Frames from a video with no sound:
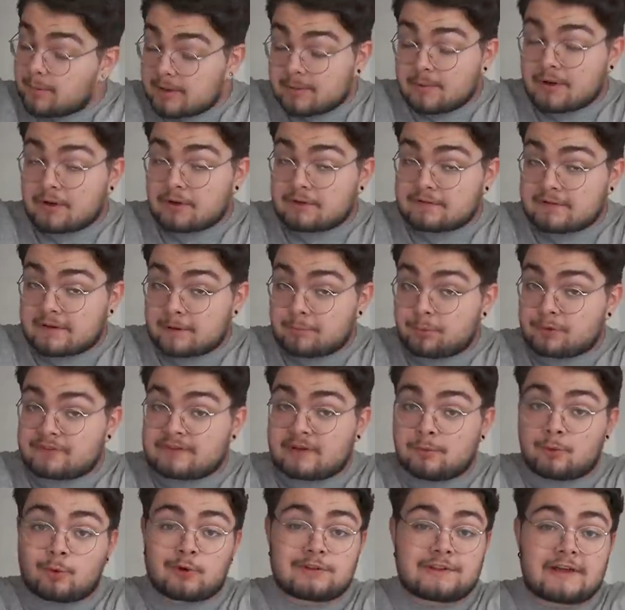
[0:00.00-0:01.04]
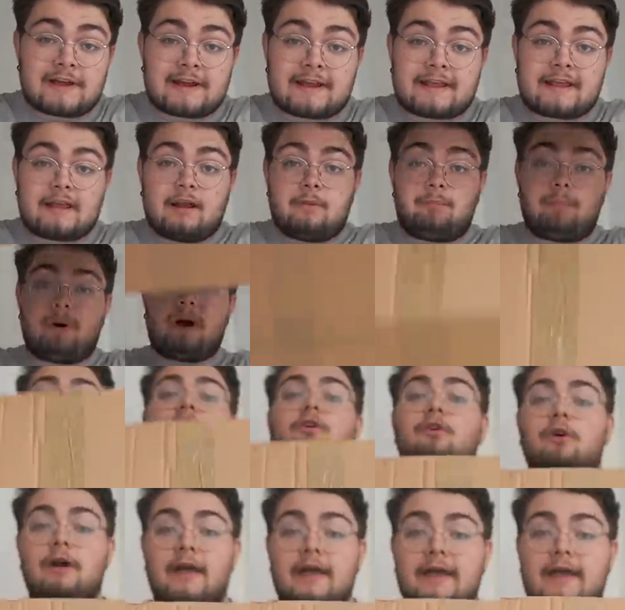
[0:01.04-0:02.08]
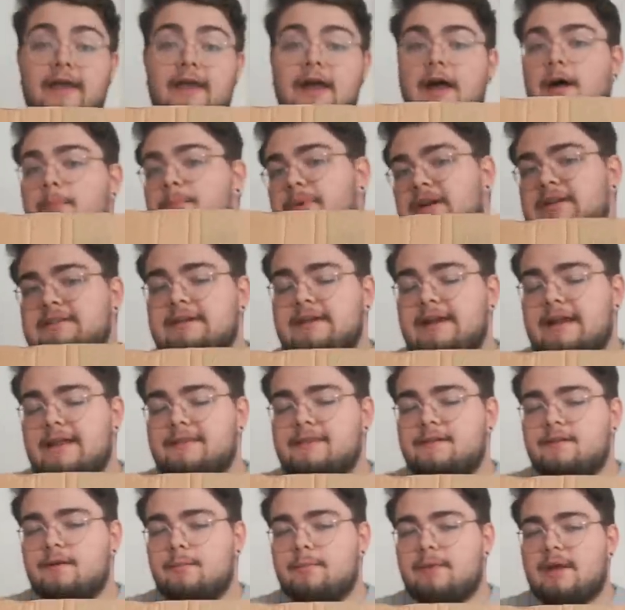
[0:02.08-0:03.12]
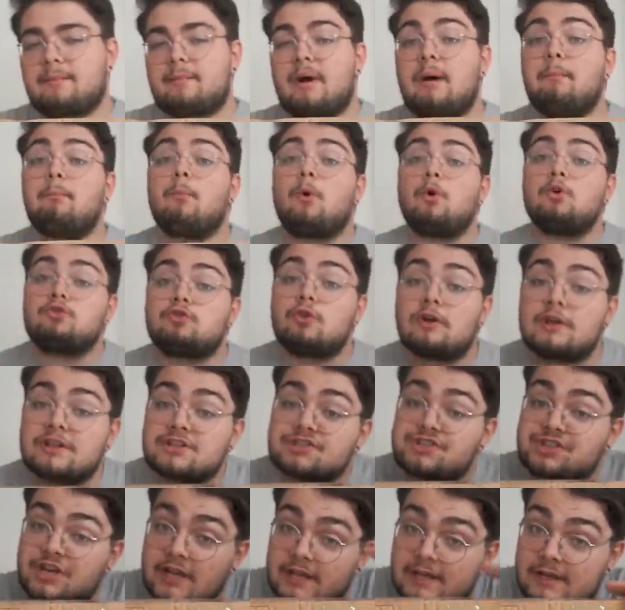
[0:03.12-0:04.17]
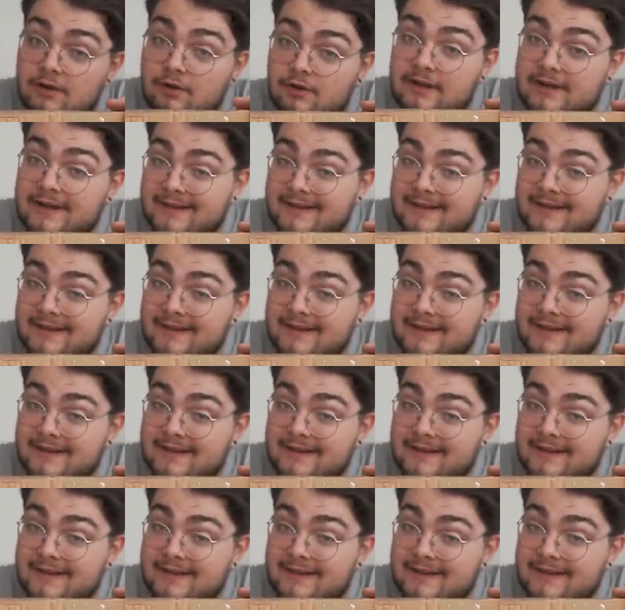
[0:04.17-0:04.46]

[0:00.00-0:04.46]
prima cosa che possiamo notare è che il pacco è, a parte grande vabbè, ma molto leggero in